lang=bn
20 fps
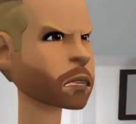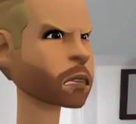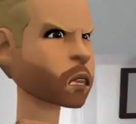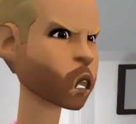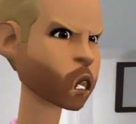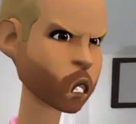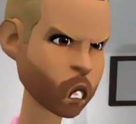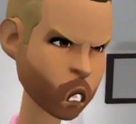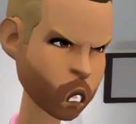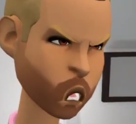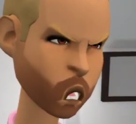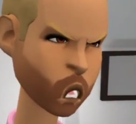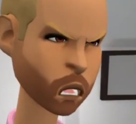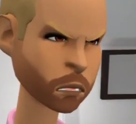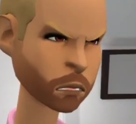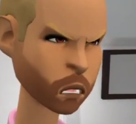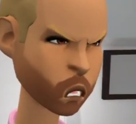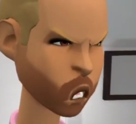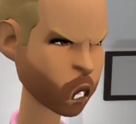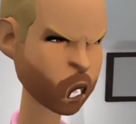সুভাষচন্দ্র বোস
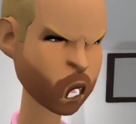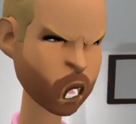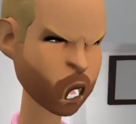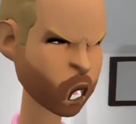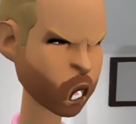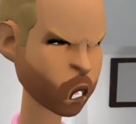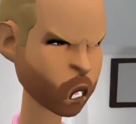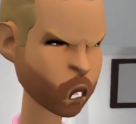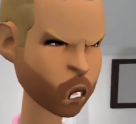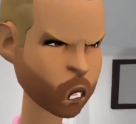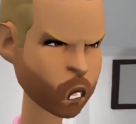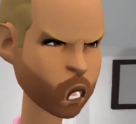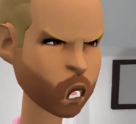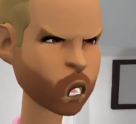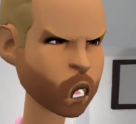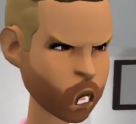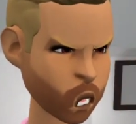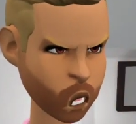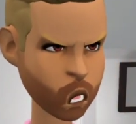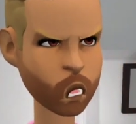দুই নম্বর অনেকে তো
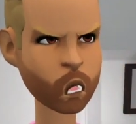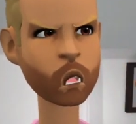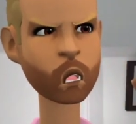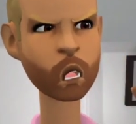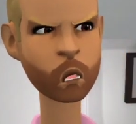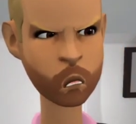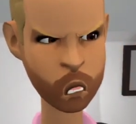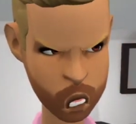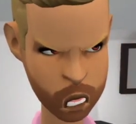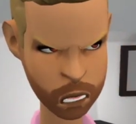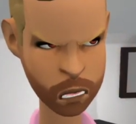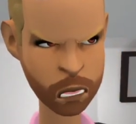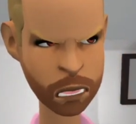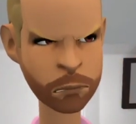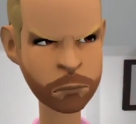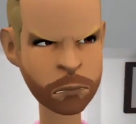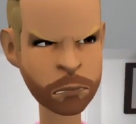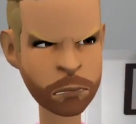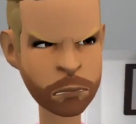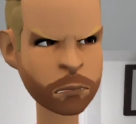আছে যেমন মহাত্মা গান্ধী